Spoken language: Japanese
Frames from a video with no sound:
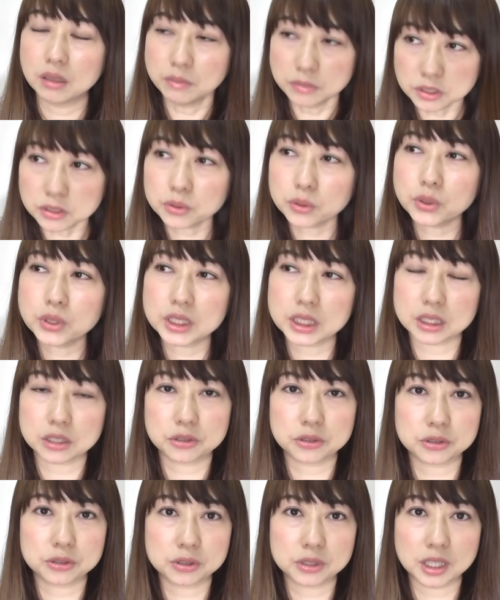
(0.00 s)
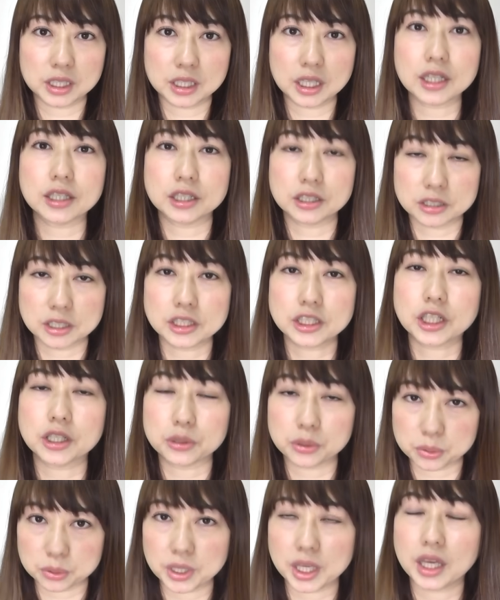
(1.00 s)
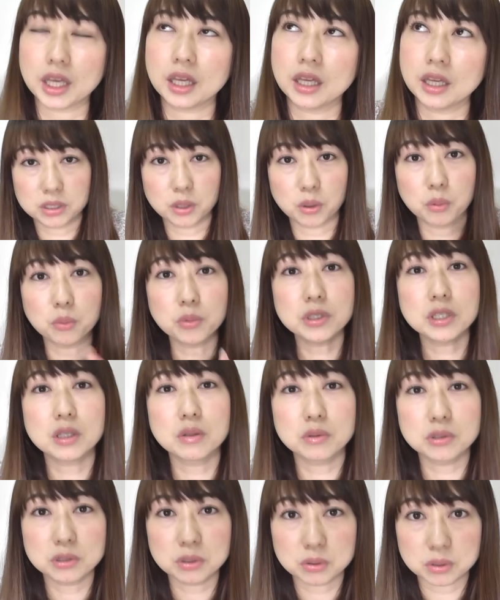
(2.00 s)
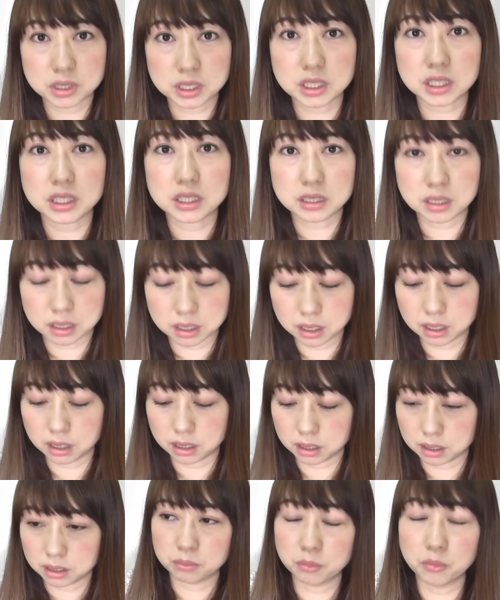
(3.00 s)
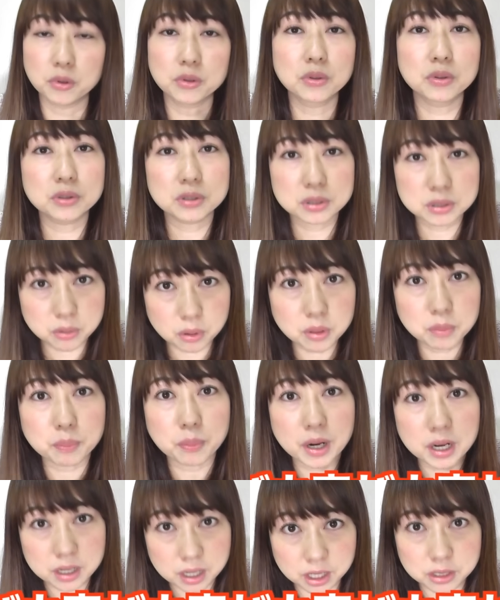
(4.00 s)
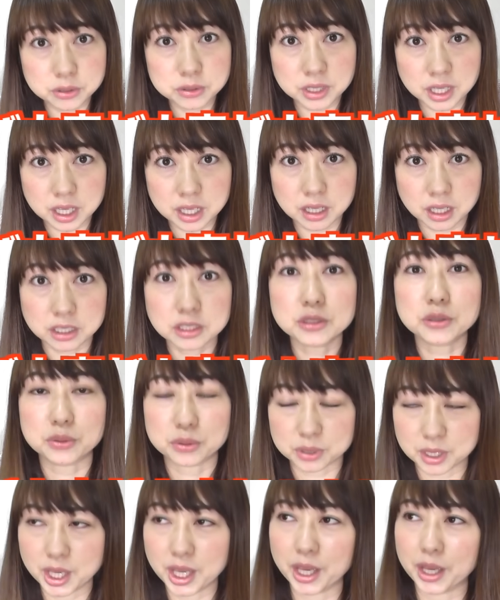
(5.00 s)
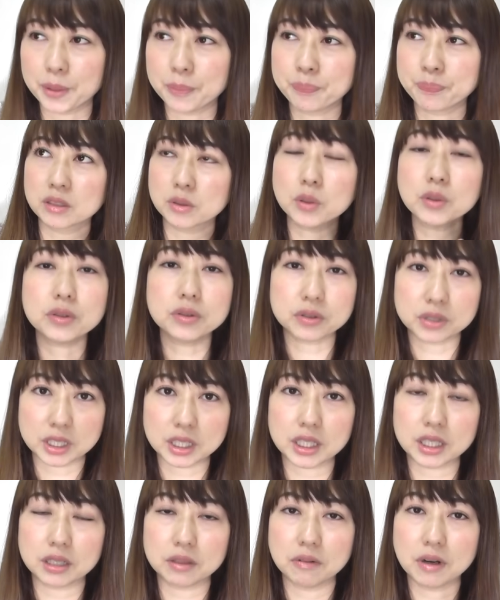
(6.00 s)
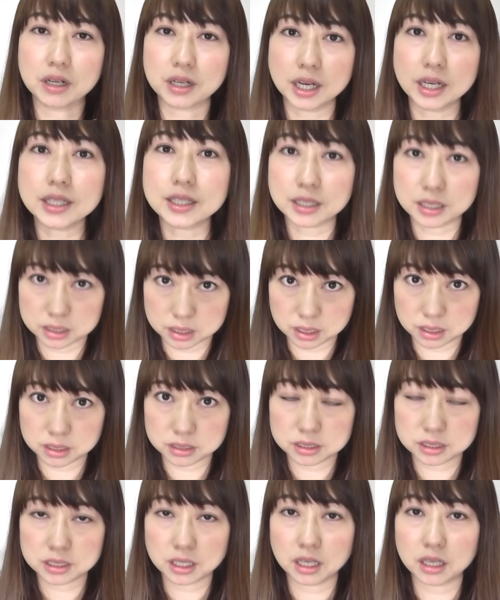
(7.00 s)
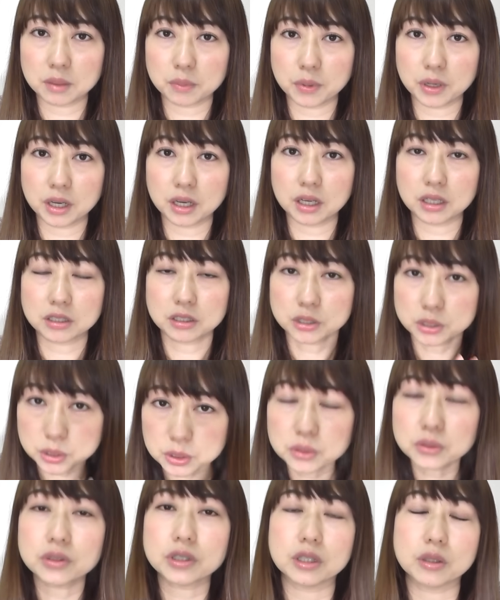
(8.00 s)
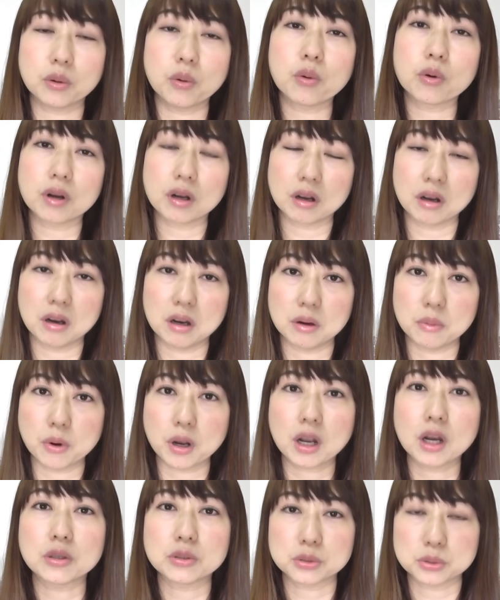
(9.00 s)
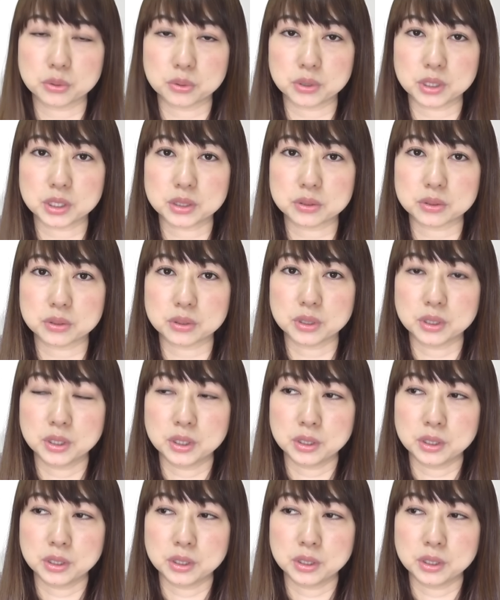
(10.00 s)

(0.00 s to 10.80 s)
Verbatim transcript: もう少し続けたいですね、ちゃんとね。でお店の人に聞いたらものすごいバカ売れらしくて、特に若い方が使えばすぐに効果が分かるそうです。